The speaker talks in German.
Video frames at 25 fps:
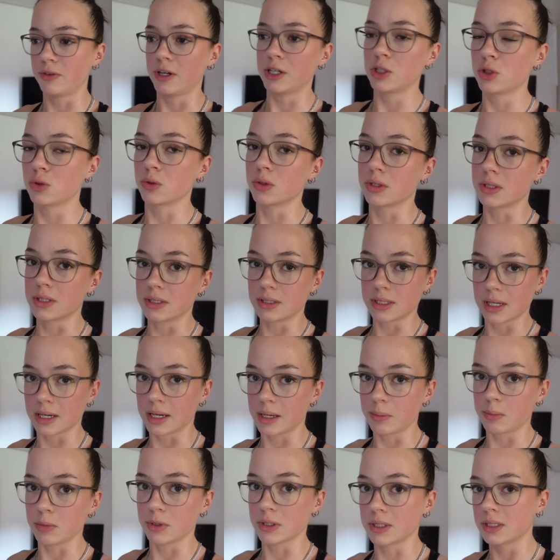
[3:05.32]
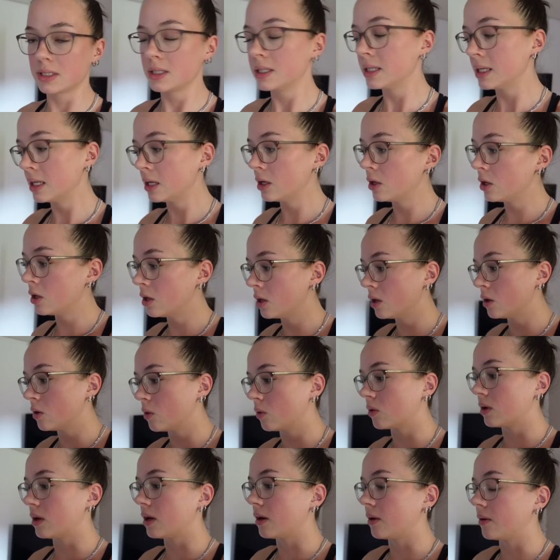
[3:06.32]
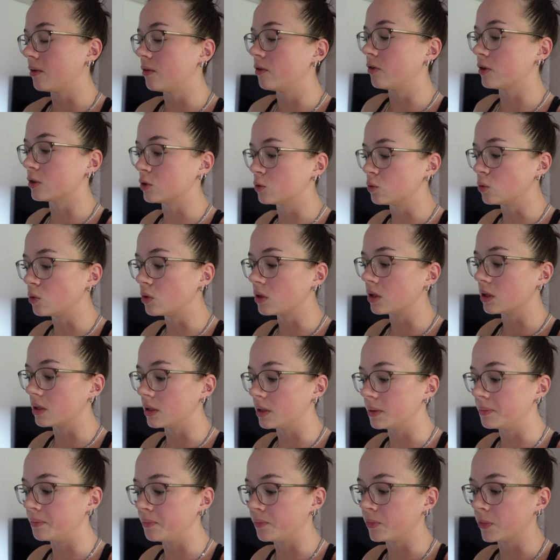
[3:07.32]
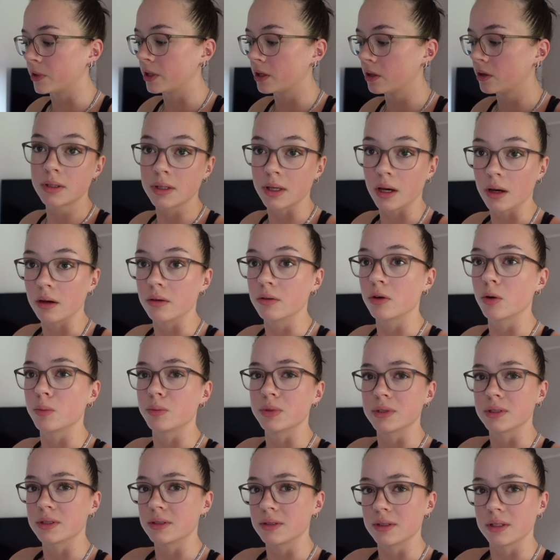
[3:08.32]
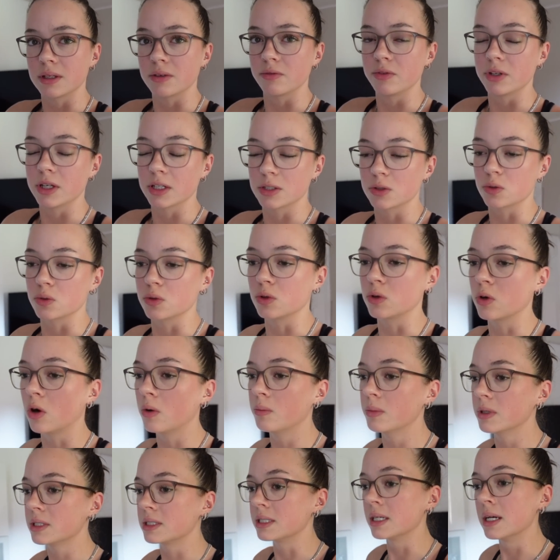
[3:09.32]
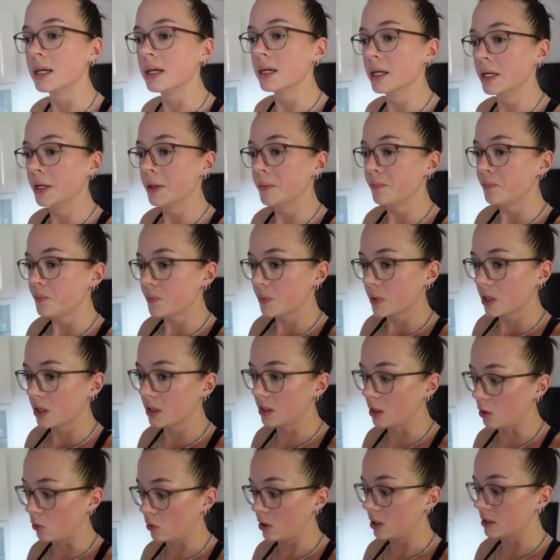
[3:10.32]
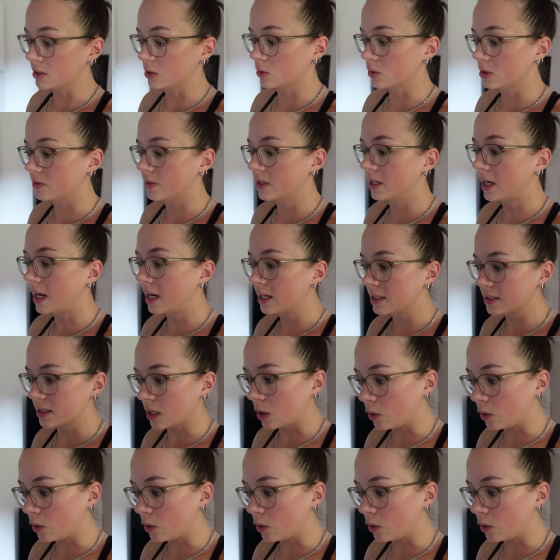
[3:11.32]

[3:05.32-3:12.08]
Fälschungsergebnis oder Versuch, ähm, ja, ob es irgendwie dazu gekommen ist. Genau, also es wird alles